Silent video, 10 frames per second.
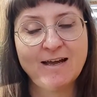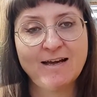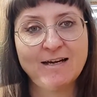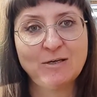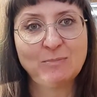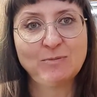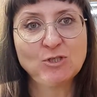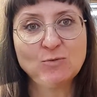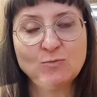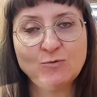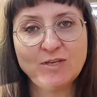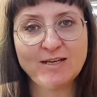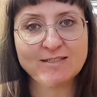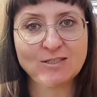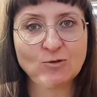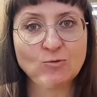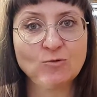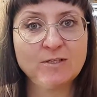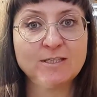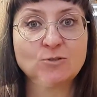А почему я
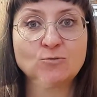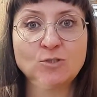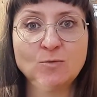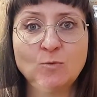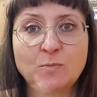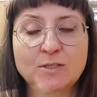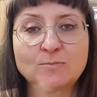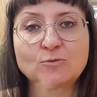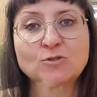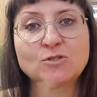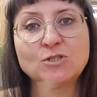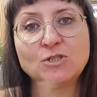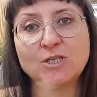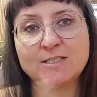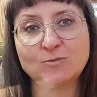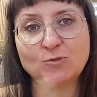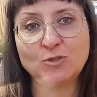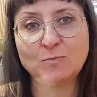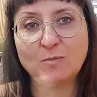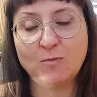затронула эту тему? Потому что сейчас
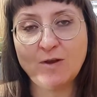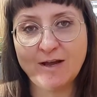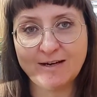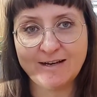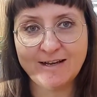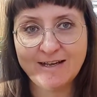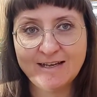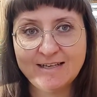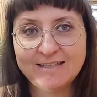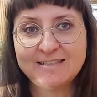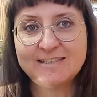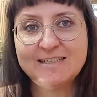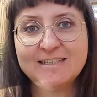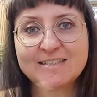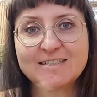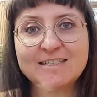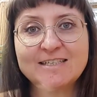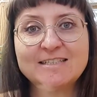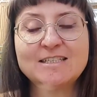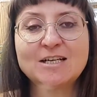очень популярна
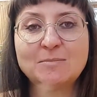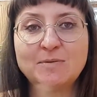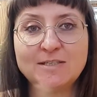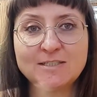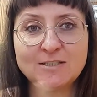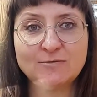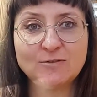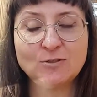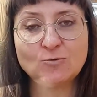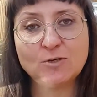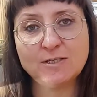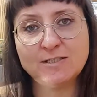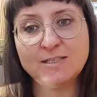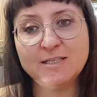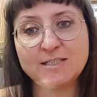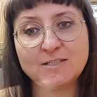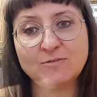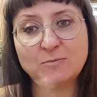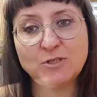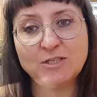селекция декабристов, и не только селекция,
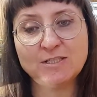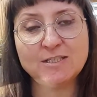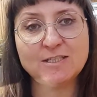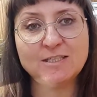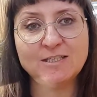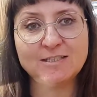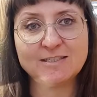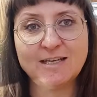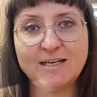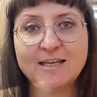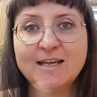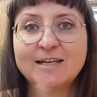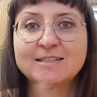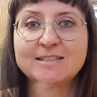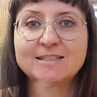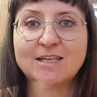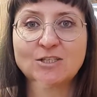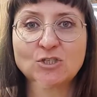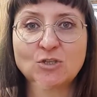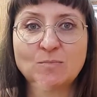вообще эти растения стали
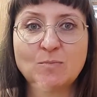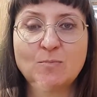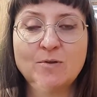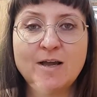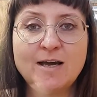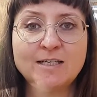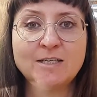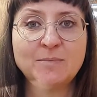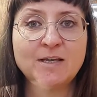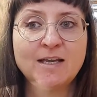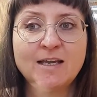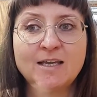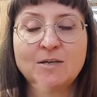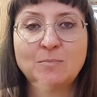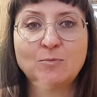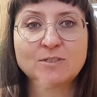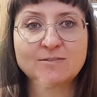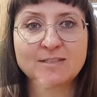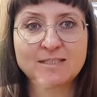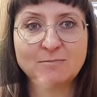достаточно популярными и
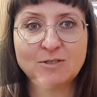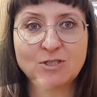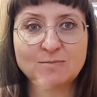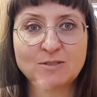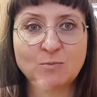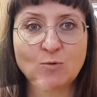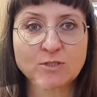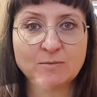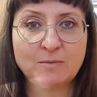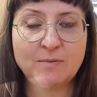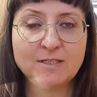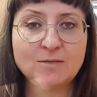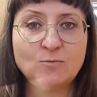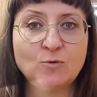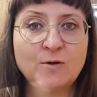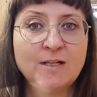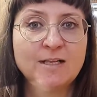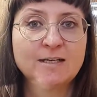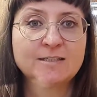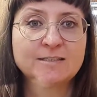пользоваться большим спросом, и поэтому
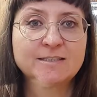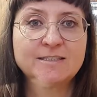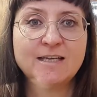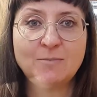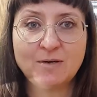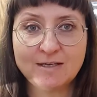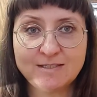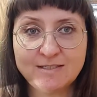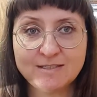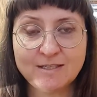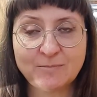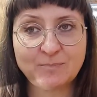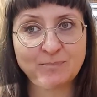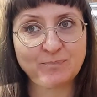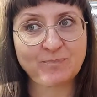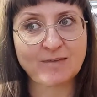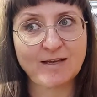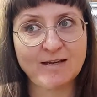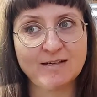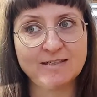э, я бы хотела
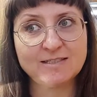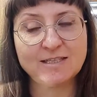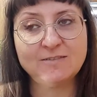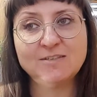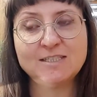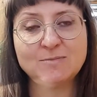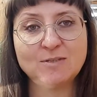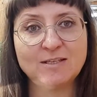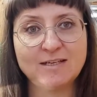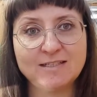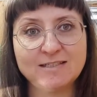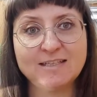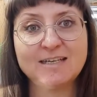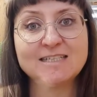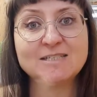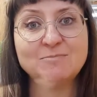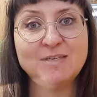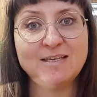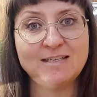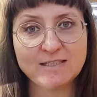а, остановиться именно на
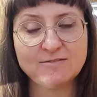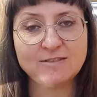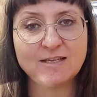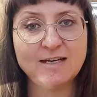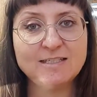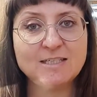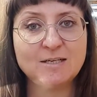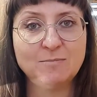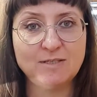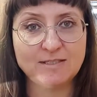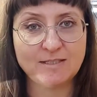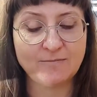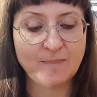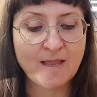размере цветка декабриста.